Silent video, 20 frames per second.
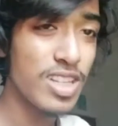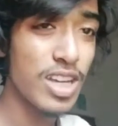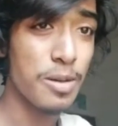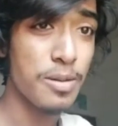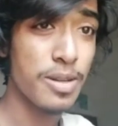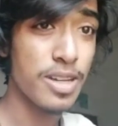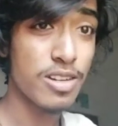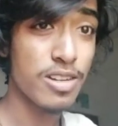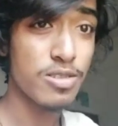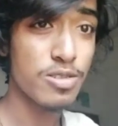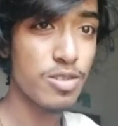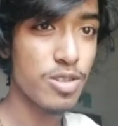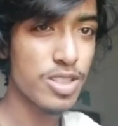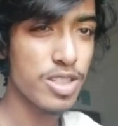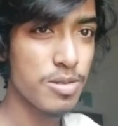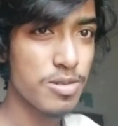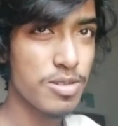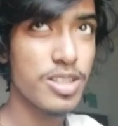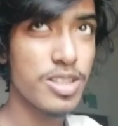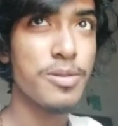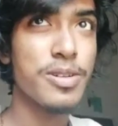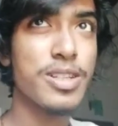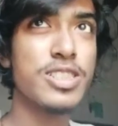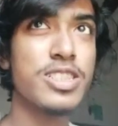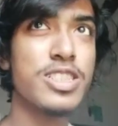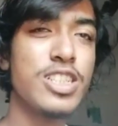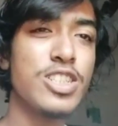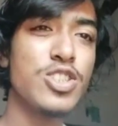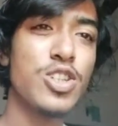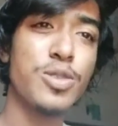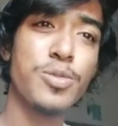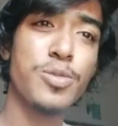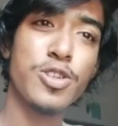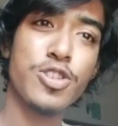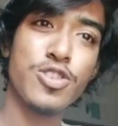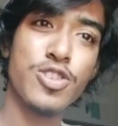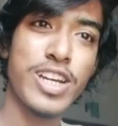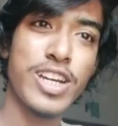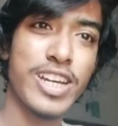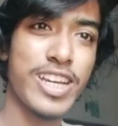আমি এখন কথা বলতে পারছি না ঝটপট
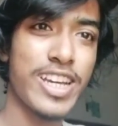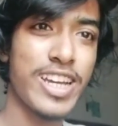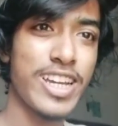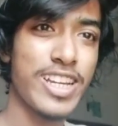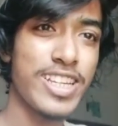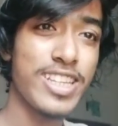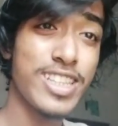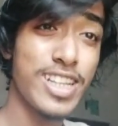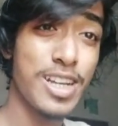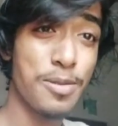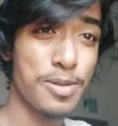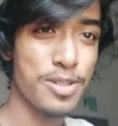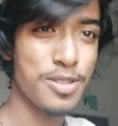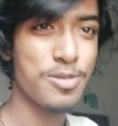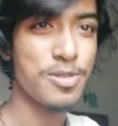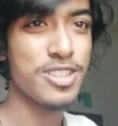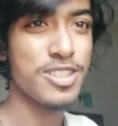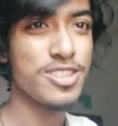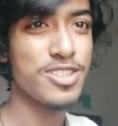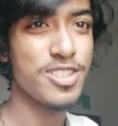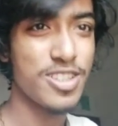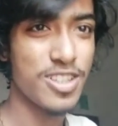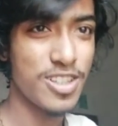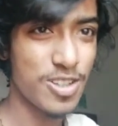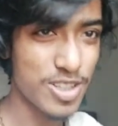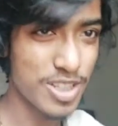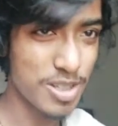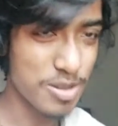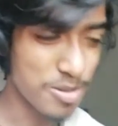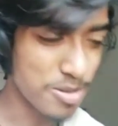করে আগে খেয়ে নিই তারপরে তোমাদের সঙ্গে কথা